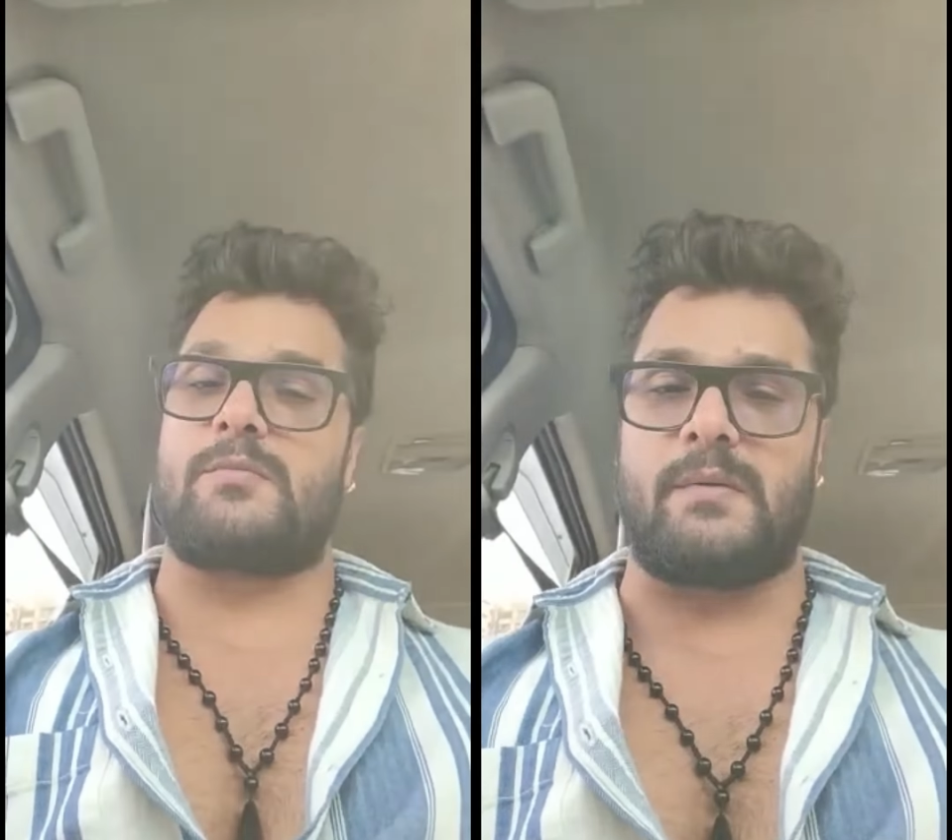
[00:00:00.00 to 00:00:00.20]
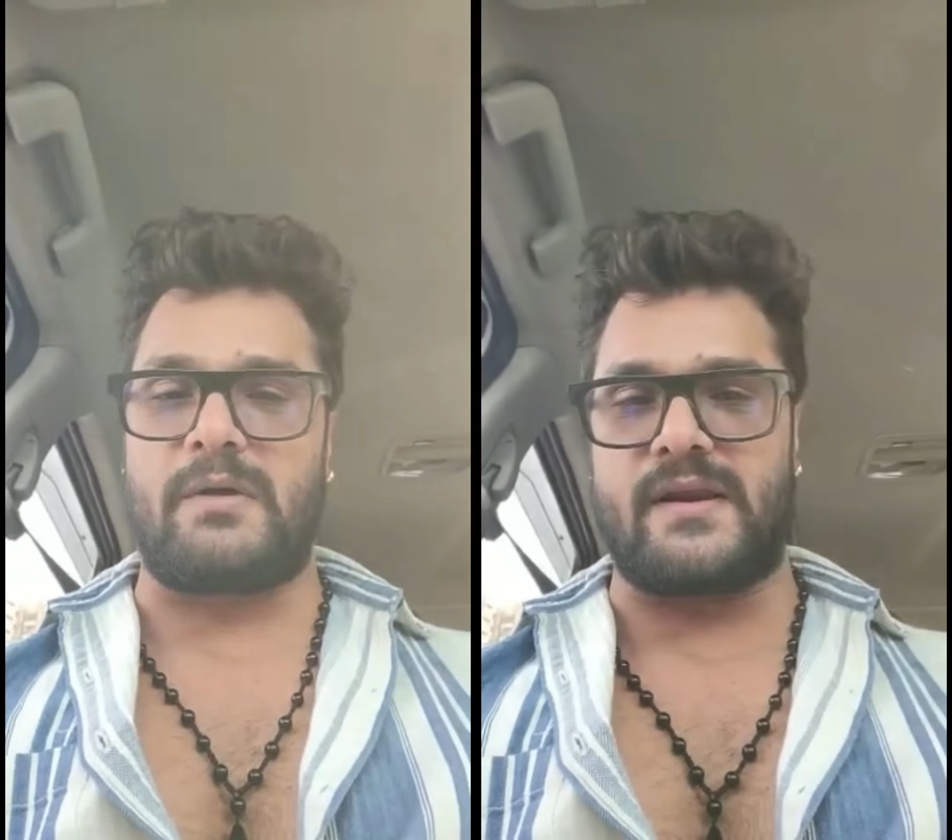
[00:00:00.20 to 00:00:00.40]

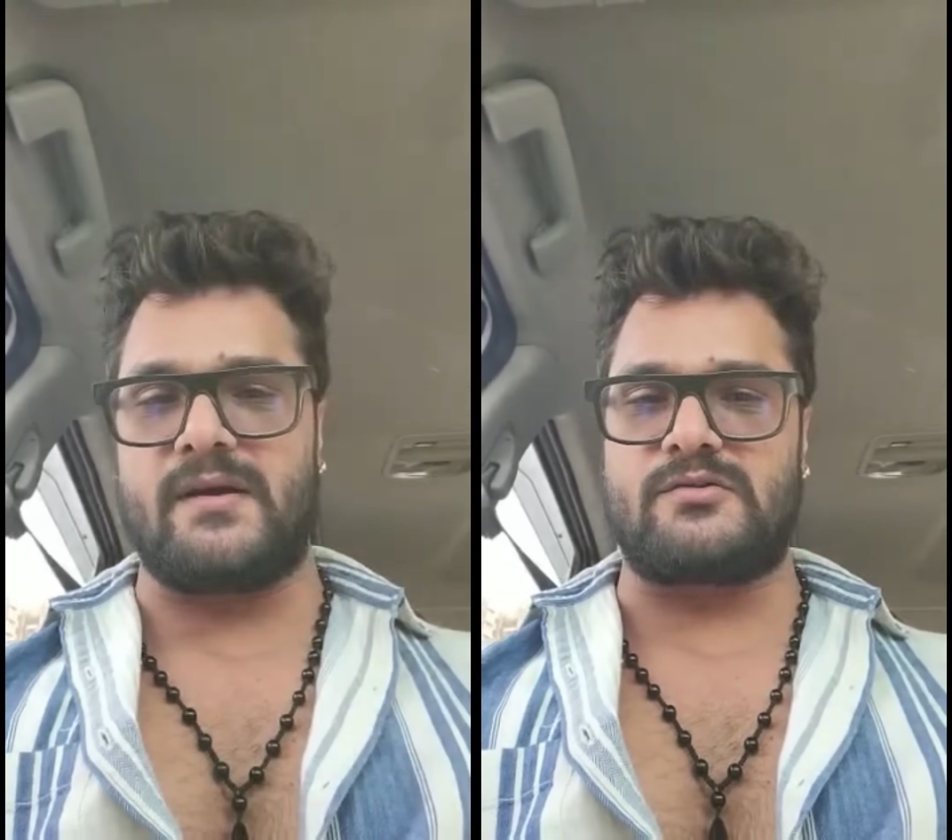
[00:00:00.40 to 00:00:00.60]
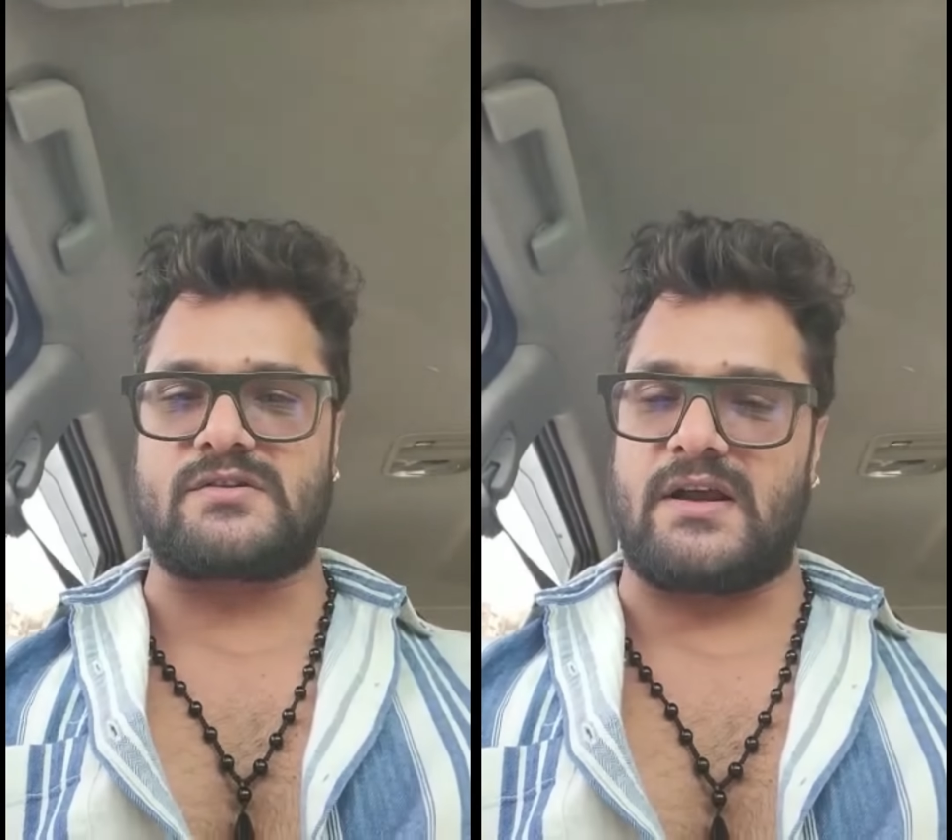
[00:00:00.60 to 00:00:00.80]
पौन बाबा
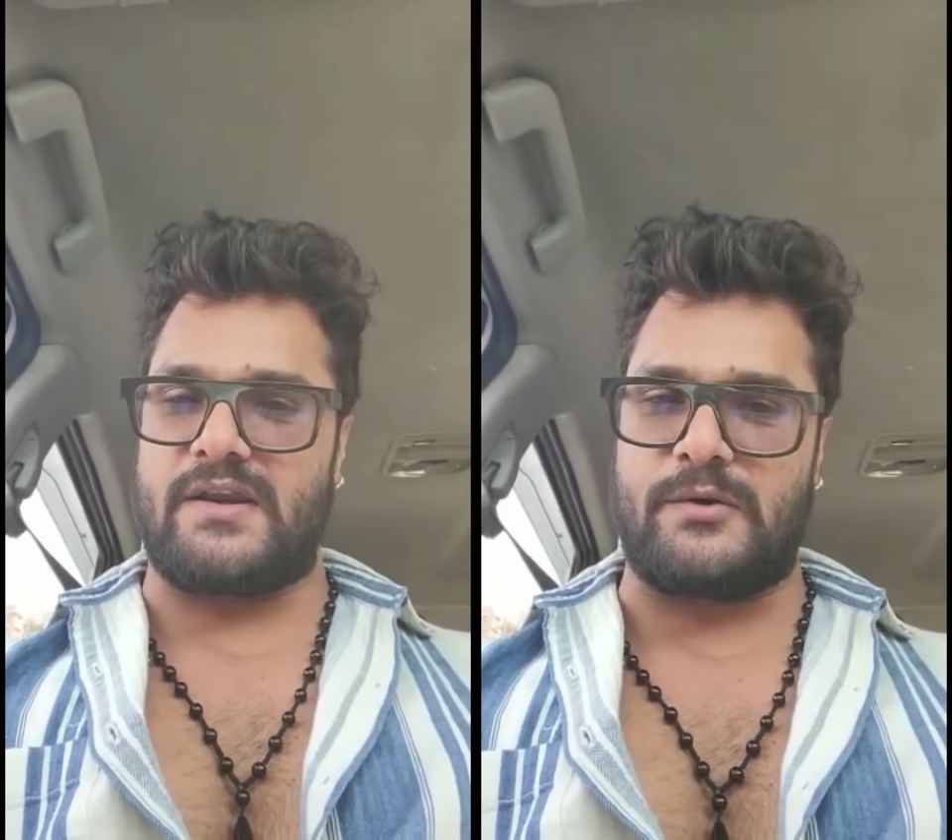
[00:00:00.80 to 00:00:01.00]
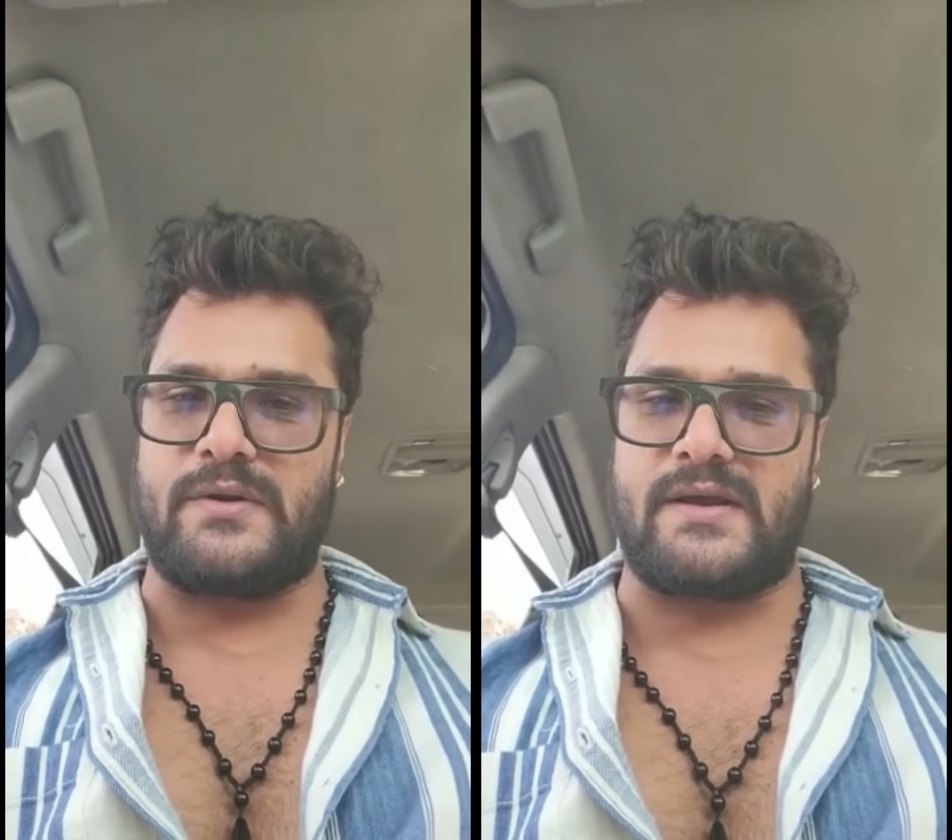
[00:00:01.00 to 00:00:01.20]
ने उस गाने को